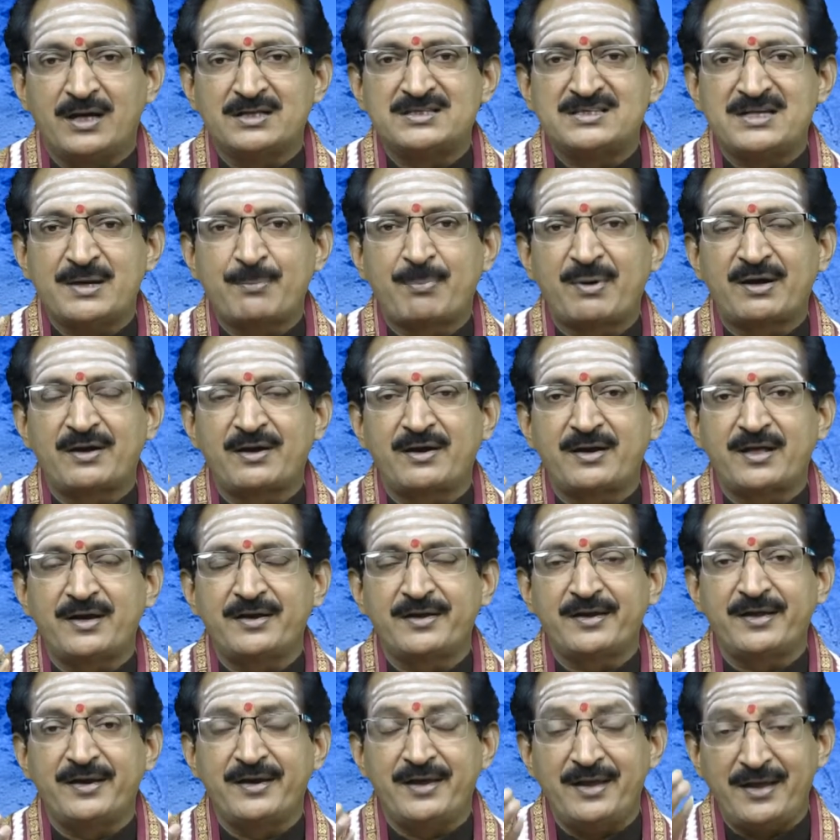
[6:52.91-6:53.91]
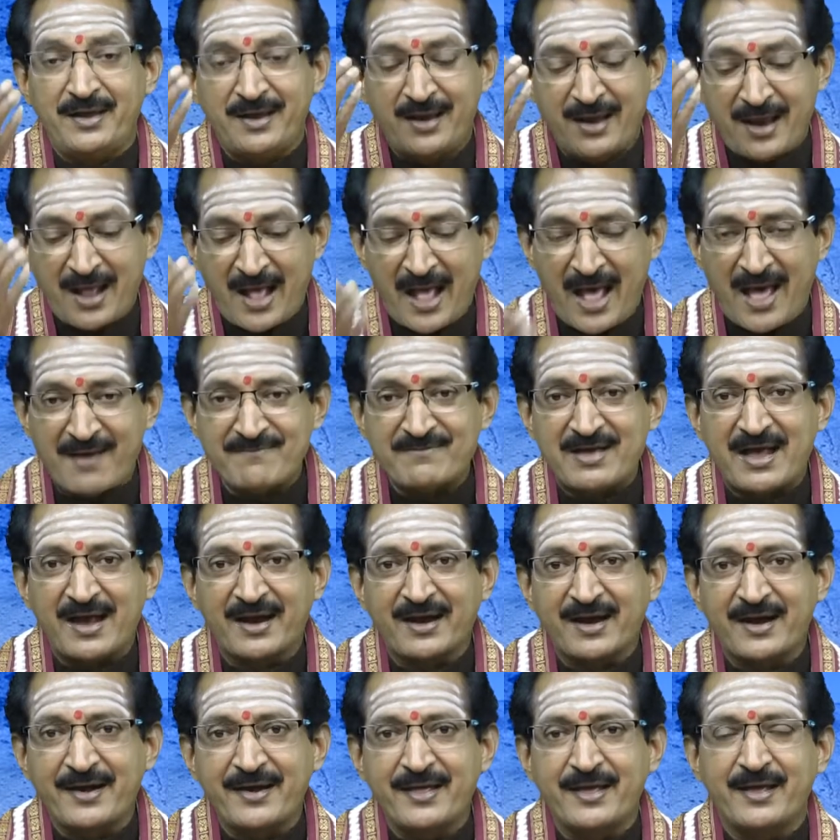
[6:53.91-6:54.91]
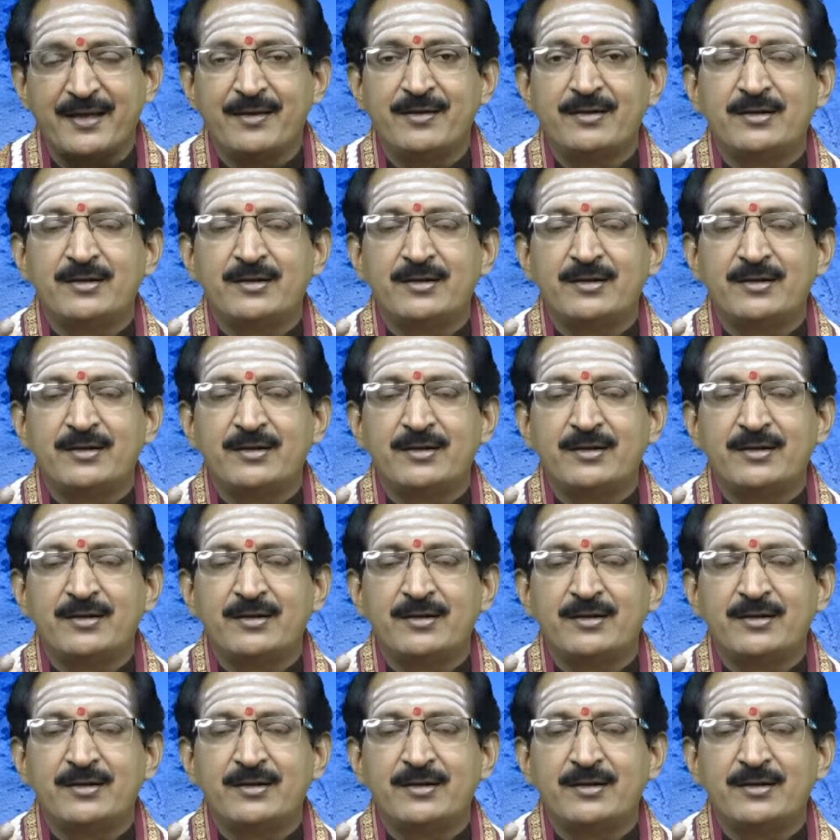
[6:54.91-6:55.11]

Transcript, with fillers: చేపట్టడానికని ఆమె అక్కడే